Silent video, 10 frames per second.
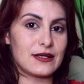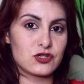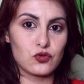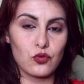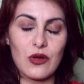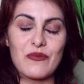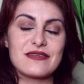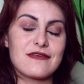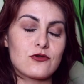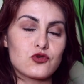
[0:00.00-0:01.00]

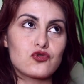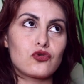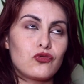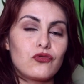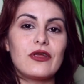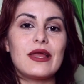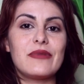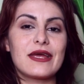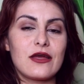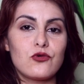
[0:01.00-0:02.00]
assolutamente non sono tutti i
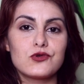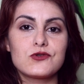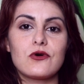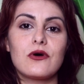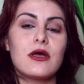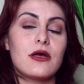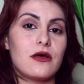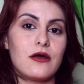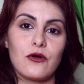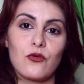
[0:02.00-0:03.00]
libri che uso
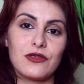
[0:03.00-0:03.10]
eh,